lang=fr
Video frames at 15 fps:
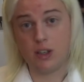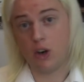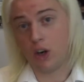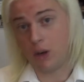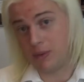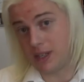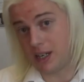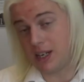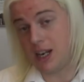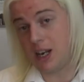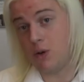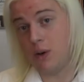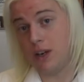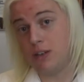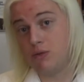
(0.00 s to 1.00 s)
C'est d'ailleurs comme ça
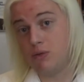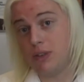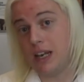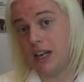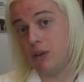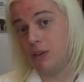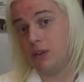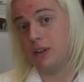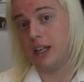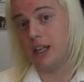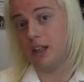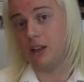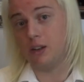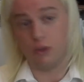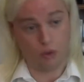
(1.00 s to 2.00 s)
qu'il a eu les sous d'aller
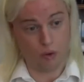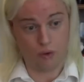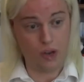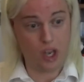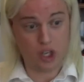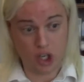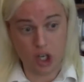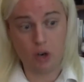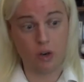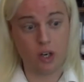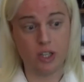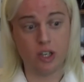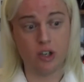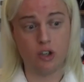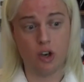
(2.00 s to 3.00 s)
de voyager quand
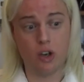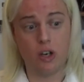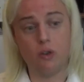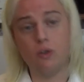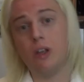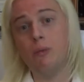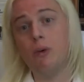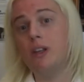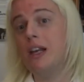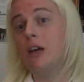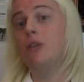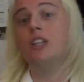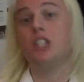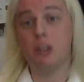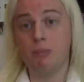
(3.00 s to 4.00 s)
il était jeune, et notamment
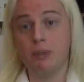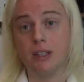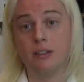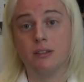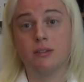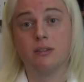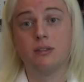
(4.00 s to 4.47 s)
d'aller en Égypte